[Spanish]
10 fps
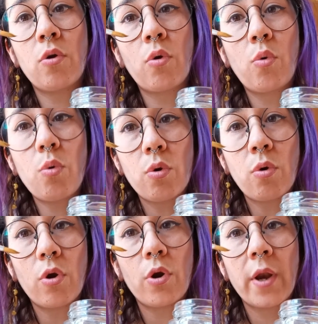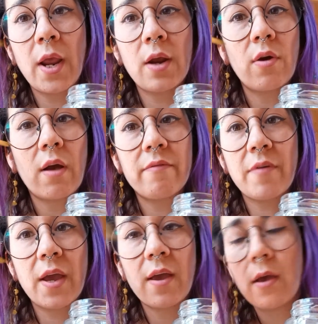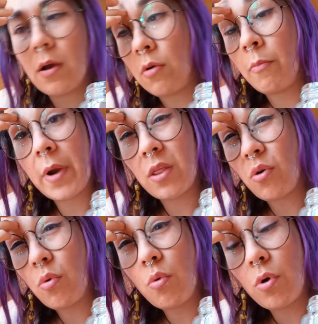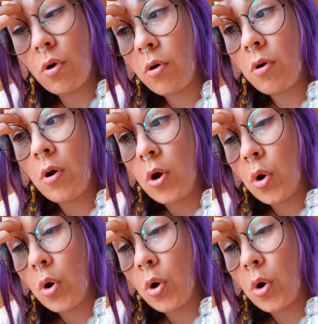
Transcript: oscuro un color negro café un verde oscuro